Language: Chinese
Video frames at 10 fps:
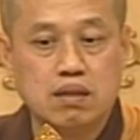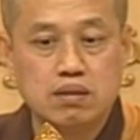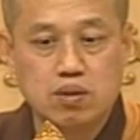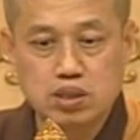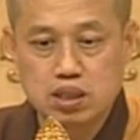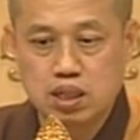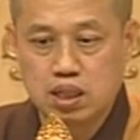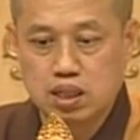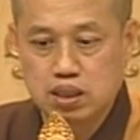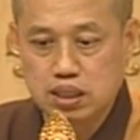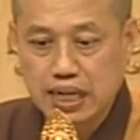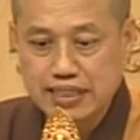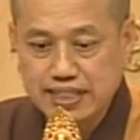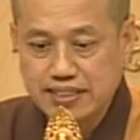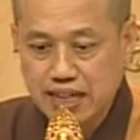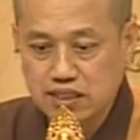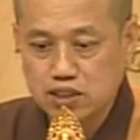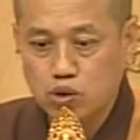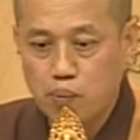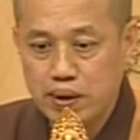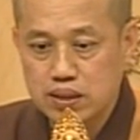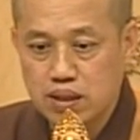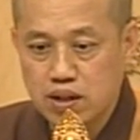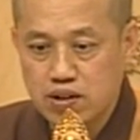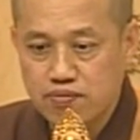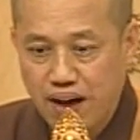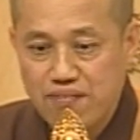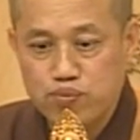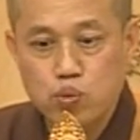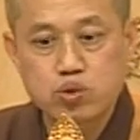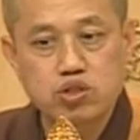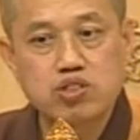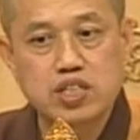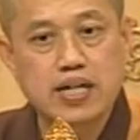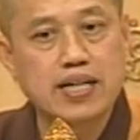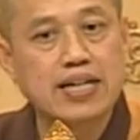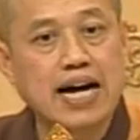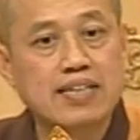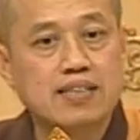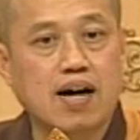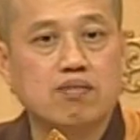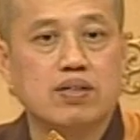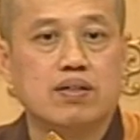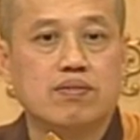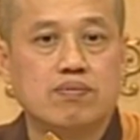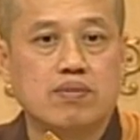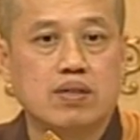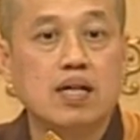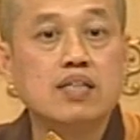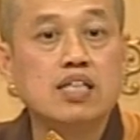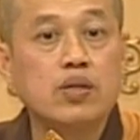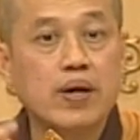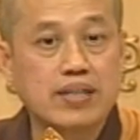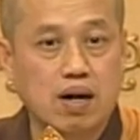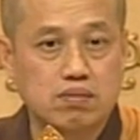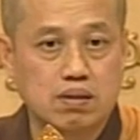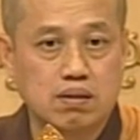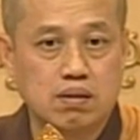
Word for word: 就是那个现象是我们凡夫世界可以看得到的，可以体会到的。